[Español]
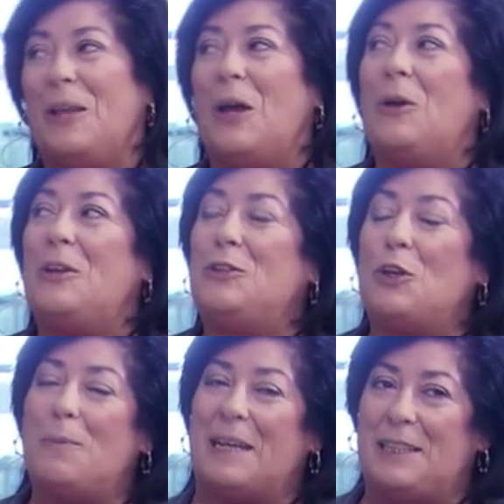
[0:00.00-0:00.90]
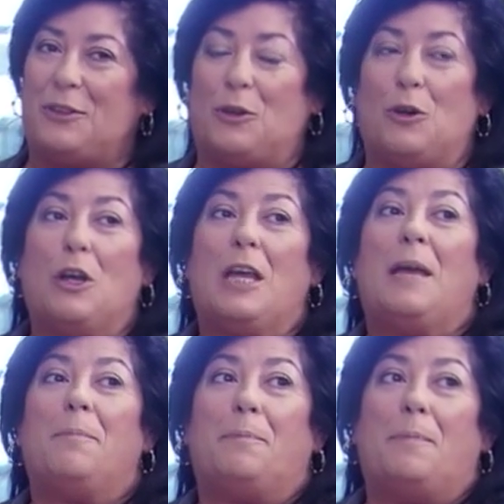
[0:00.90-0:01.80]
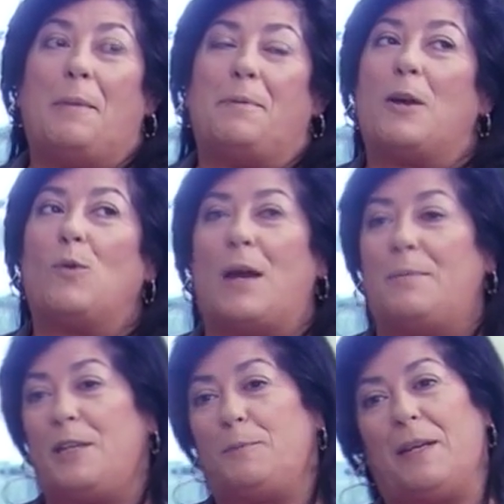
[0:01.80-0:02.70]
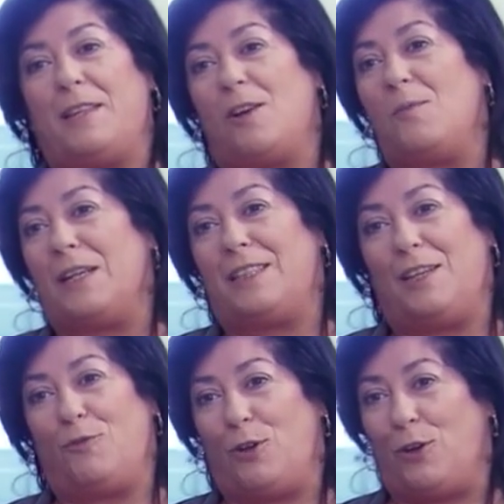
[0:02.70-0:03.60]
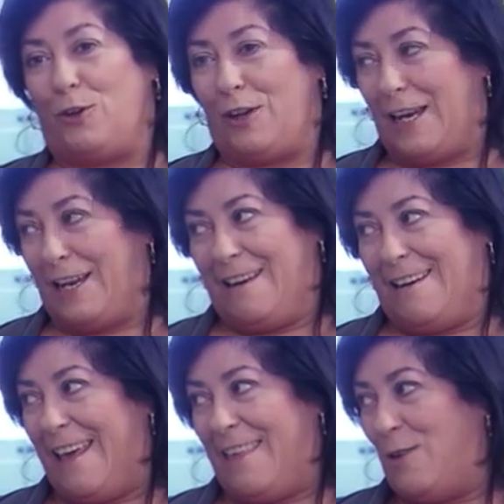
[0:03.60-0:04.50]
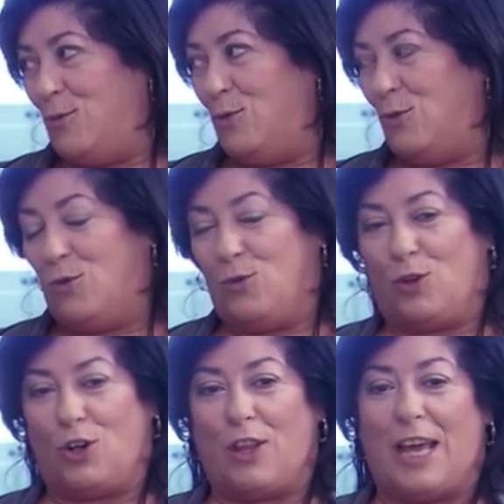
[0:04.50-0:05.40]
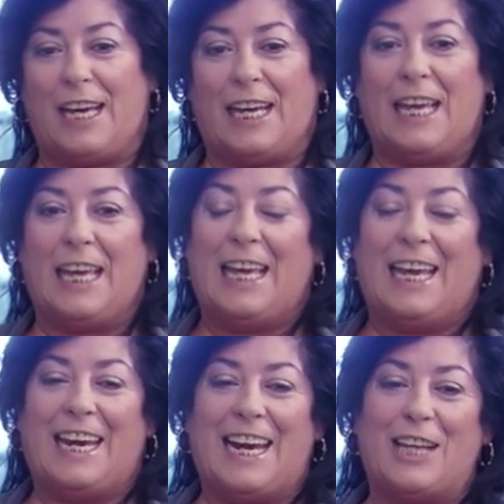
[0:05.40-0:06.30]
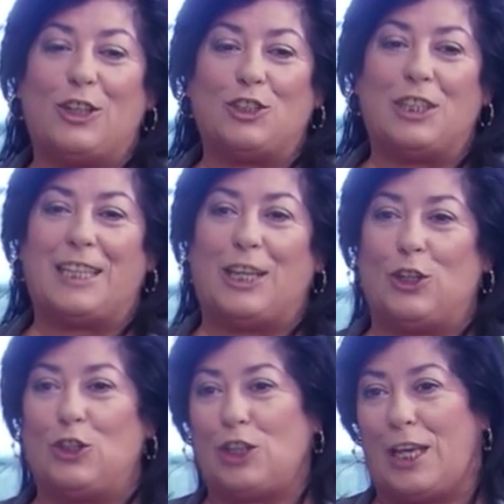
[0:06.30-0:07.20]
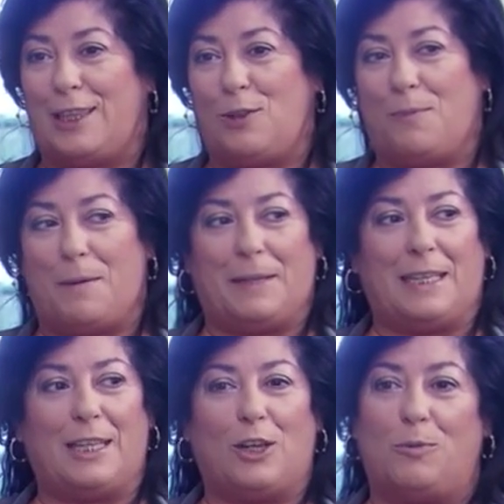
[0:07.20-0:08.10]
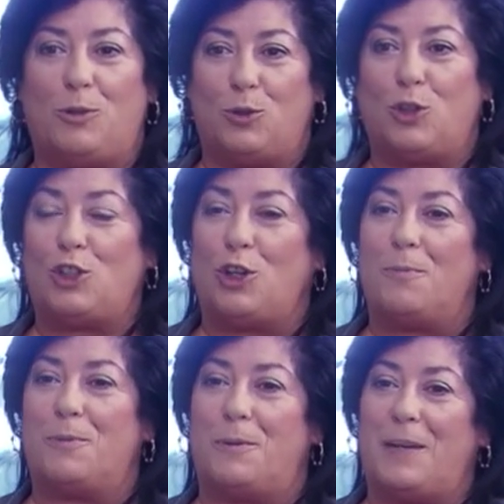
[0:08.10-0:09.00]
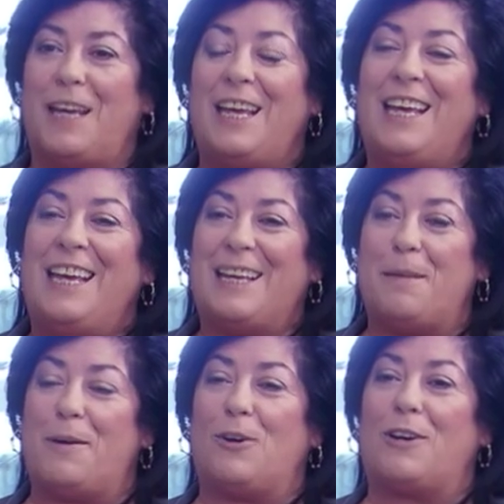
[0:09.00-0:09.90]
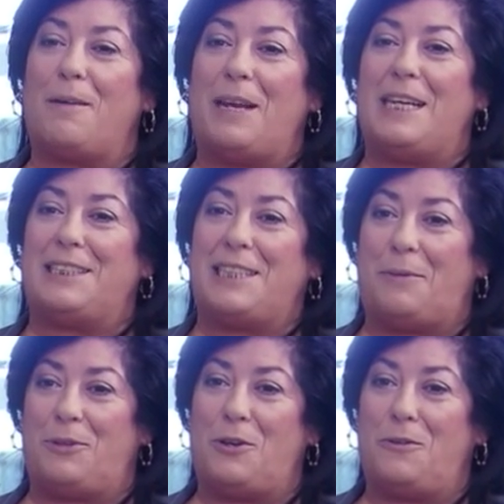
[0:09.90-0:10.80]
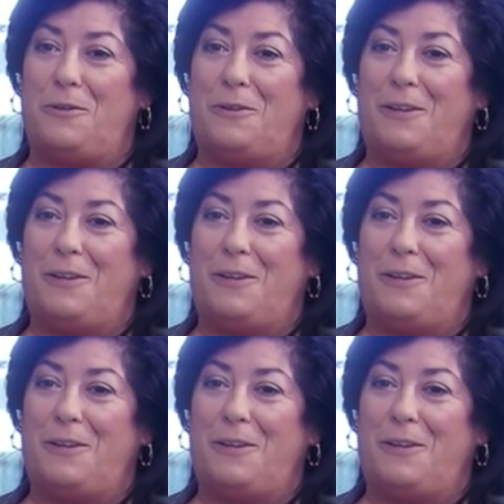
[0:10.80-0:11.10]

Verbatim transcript: no, yo matizo. En primer lugar, mi experiencia como actriz fueron nada, un, un rodaje en el año 82 que hice un papel de cinco minutos y comprobé que Paco Raval es sabio